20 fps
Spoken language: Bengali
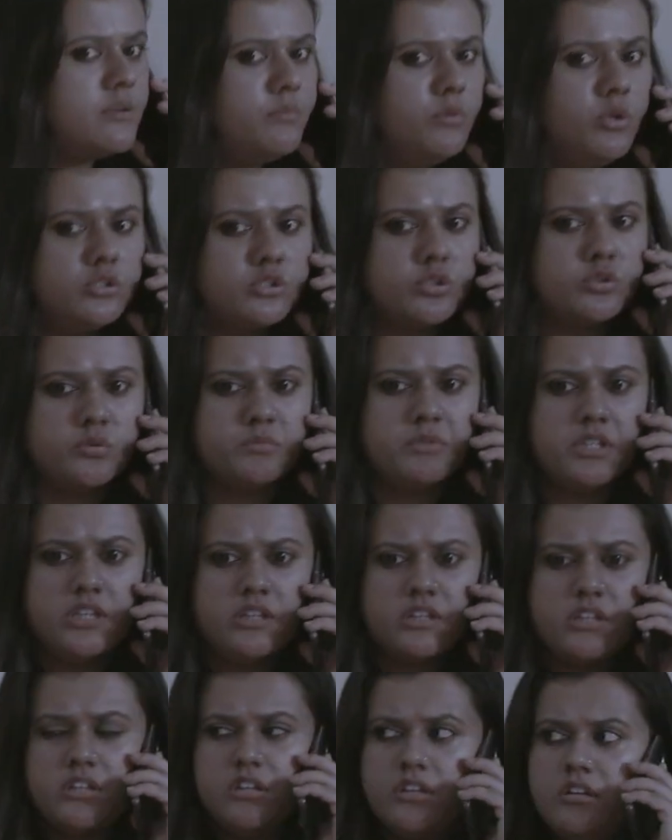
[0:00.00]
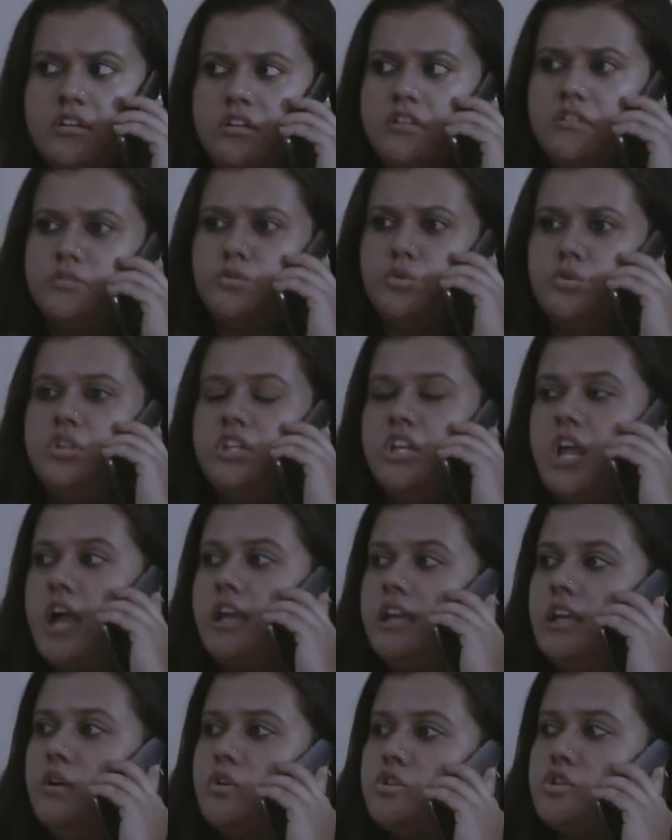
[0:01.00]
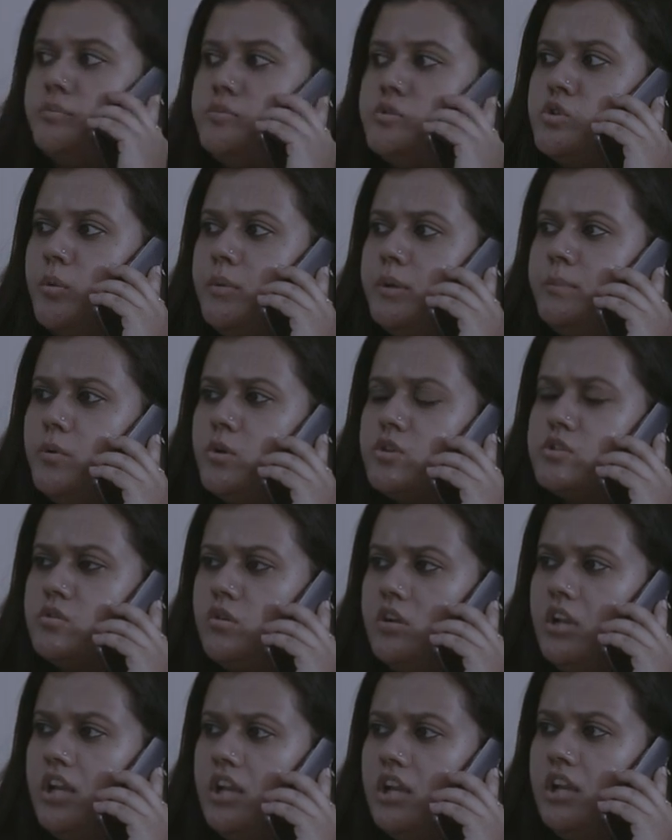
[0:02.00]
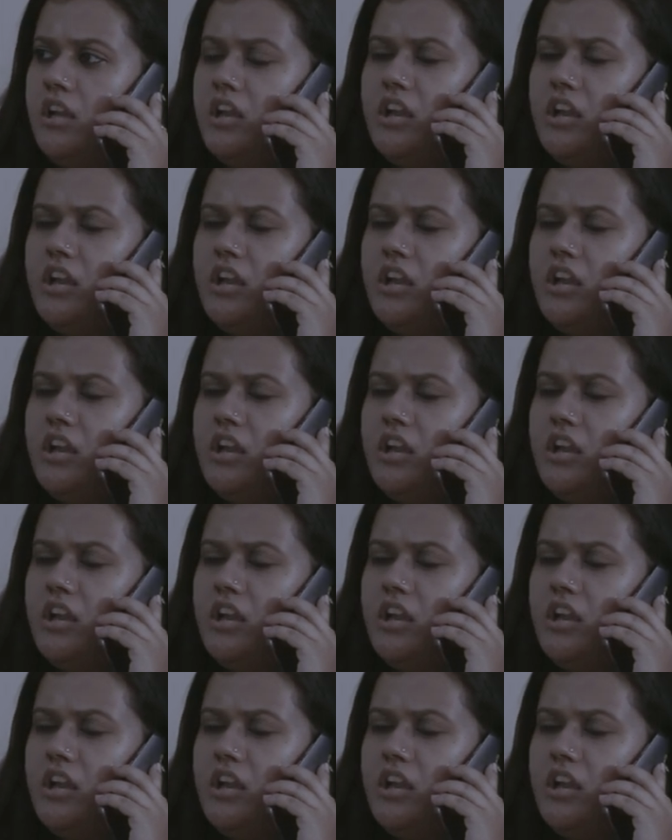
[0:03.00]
ভাষা বলছো তুমি দুদিন আগে ওসব ছবি পোস্ট করলে